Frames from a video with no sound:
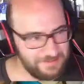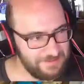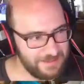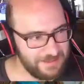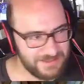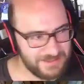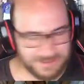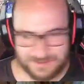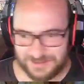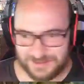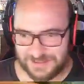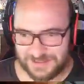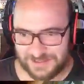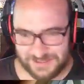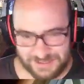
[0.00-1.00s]
Und
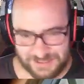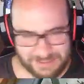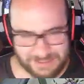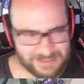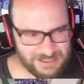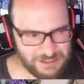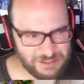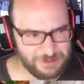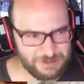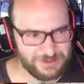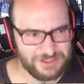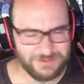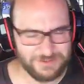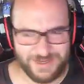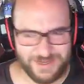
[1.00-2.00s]
ansonsten ist es schon
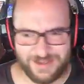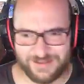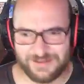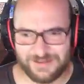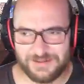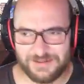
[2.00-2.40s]
schwer.